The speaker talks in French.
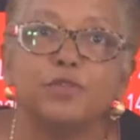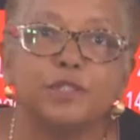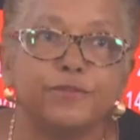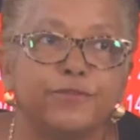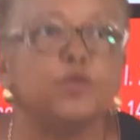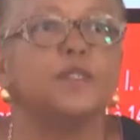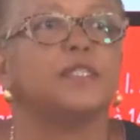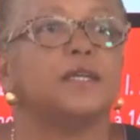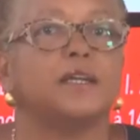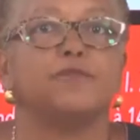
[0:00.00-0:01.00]
des fonds
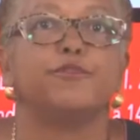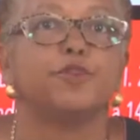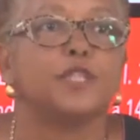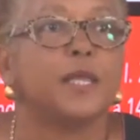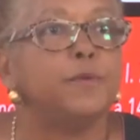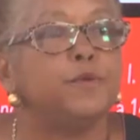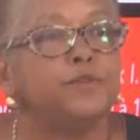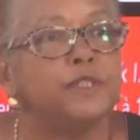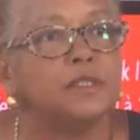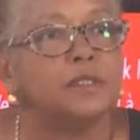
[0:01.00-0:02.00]
Interreg. Il faut que ça aille plus
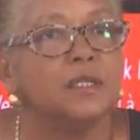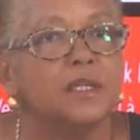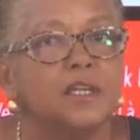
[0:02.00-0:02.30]
vite.